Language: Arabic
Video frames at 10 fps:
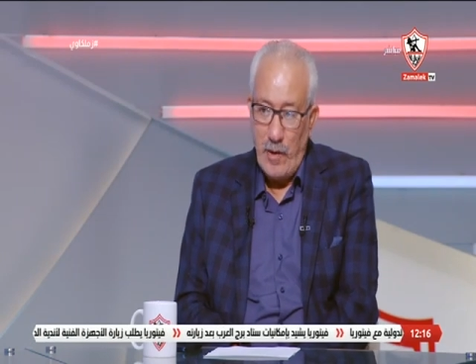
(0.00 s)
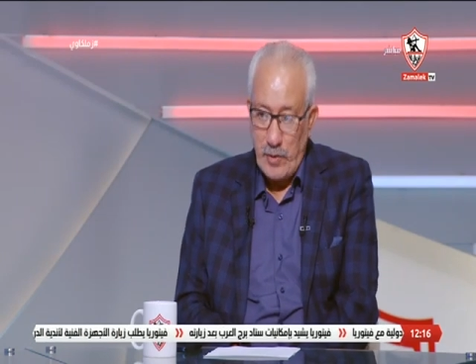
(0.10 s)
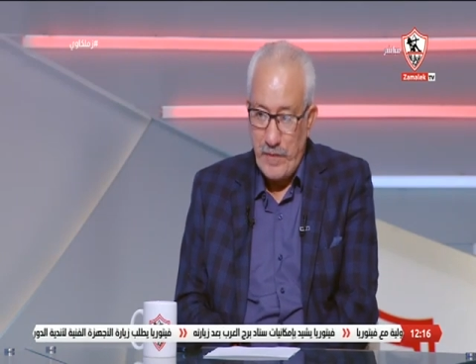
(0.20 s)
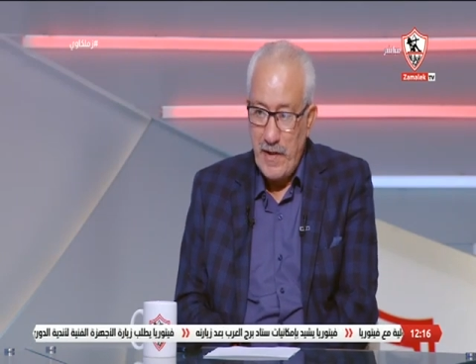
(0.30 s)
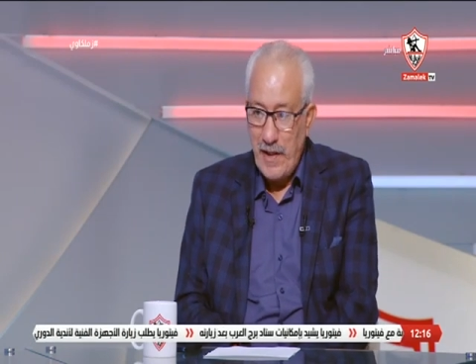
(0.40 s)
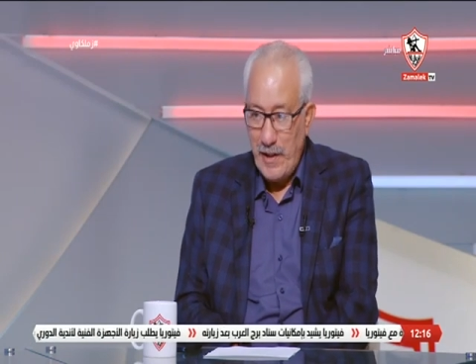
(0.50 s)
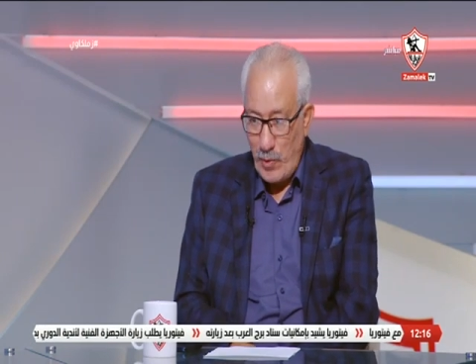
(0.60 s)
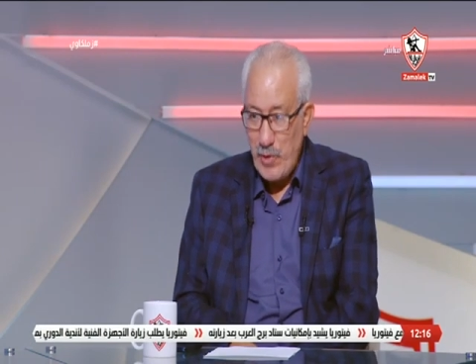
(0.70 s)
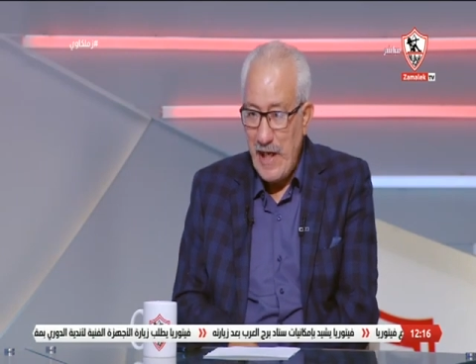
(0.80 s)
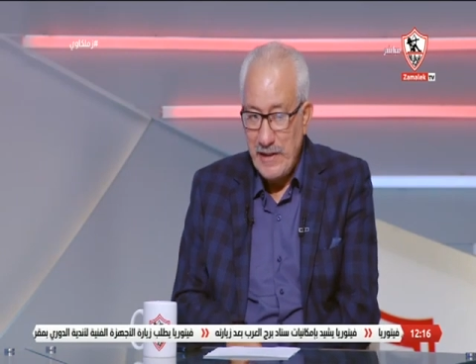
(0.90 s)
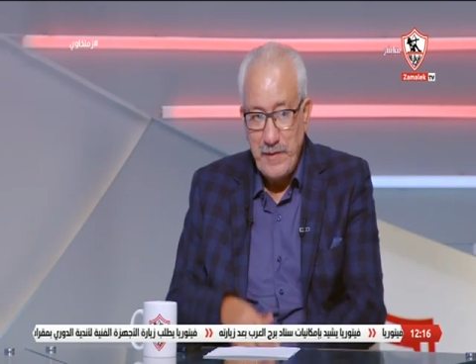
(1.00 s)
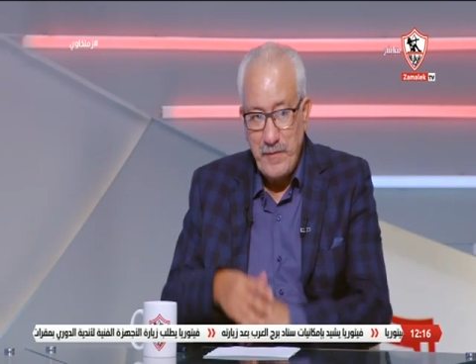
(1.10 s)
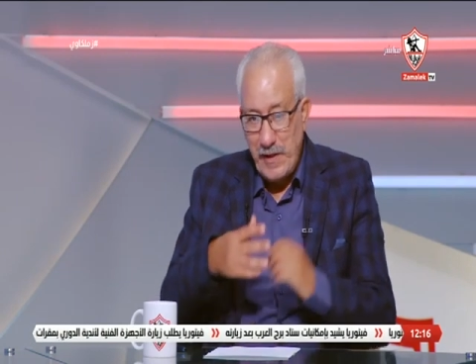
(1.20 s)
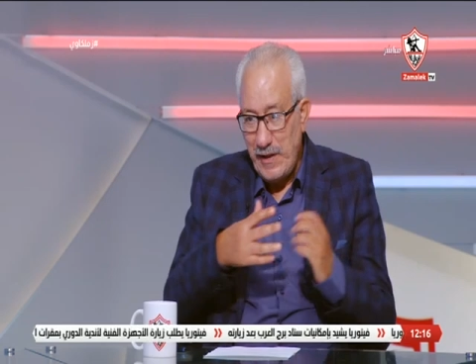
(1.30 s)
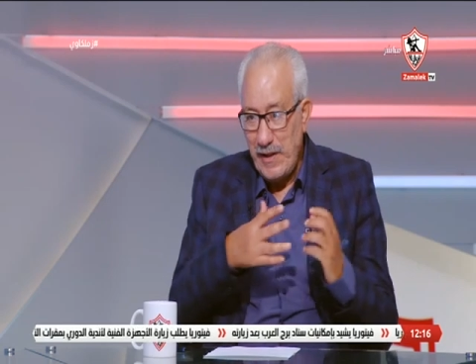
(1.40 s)
لو تفتكر احنا آه كنا آه. قاعدين
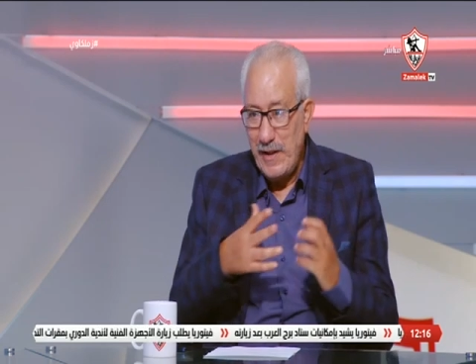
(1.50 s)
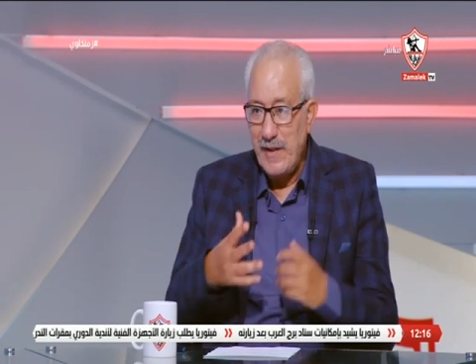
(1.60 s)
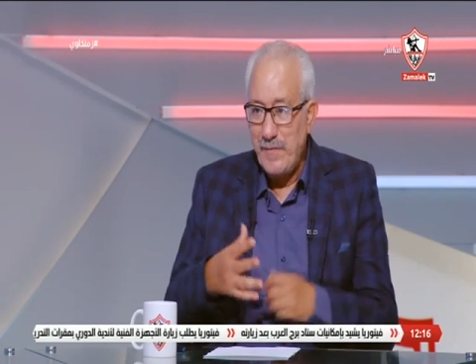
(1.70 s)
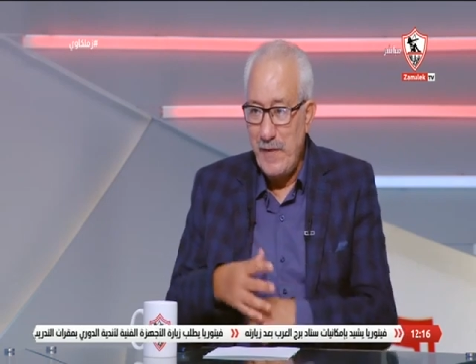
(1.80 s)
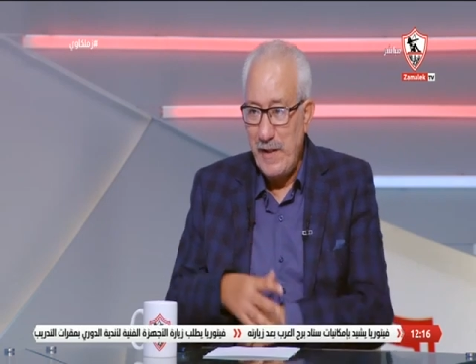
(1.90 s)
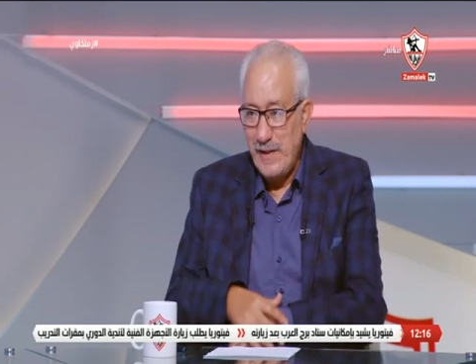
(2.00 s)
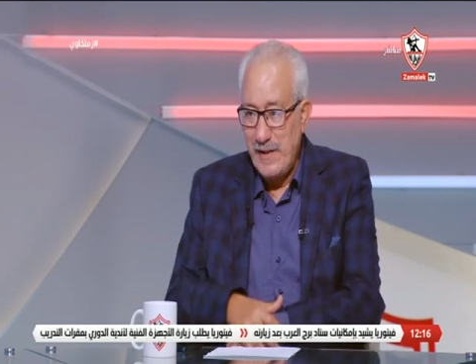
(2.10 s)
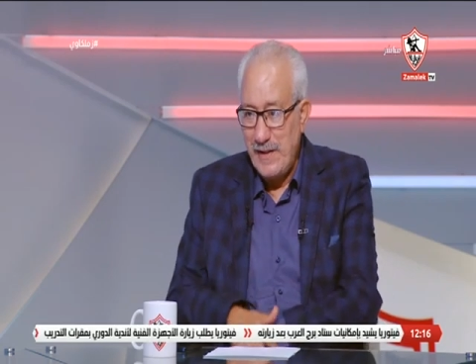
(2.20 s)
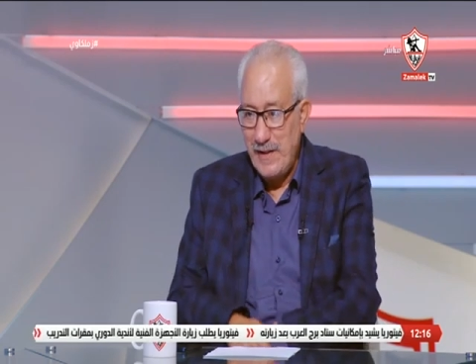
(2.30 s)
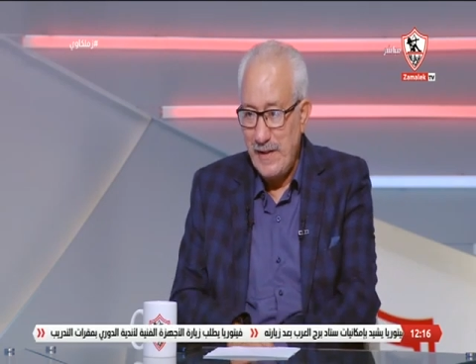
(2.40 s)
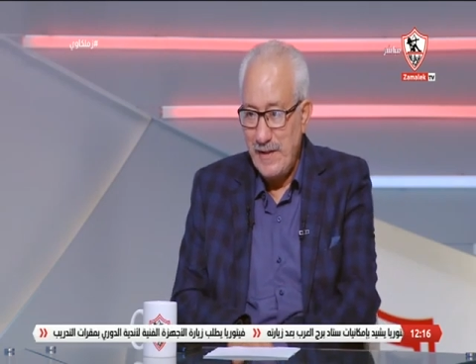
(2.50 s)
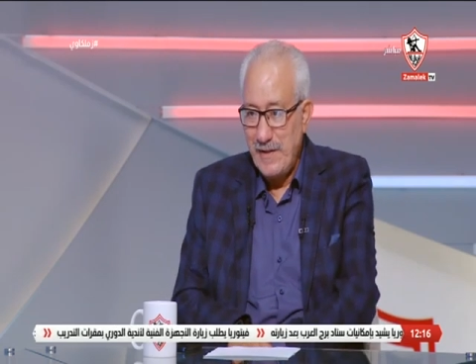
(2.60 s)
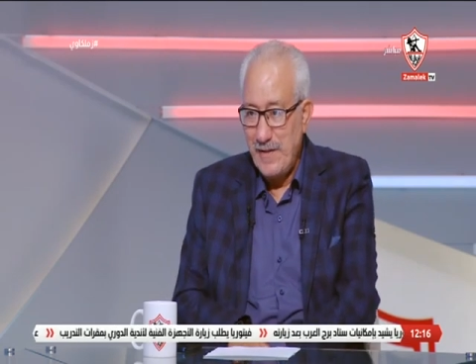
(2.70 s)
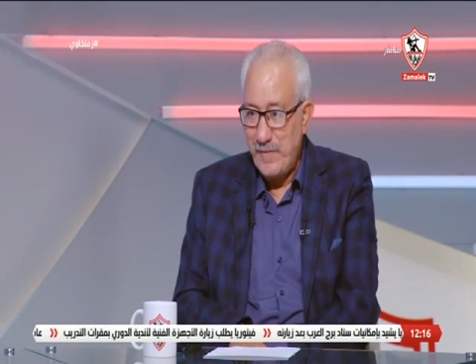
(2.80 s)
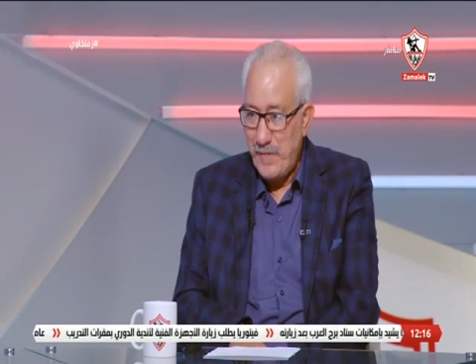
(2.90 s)
في الـ في الـ في مكان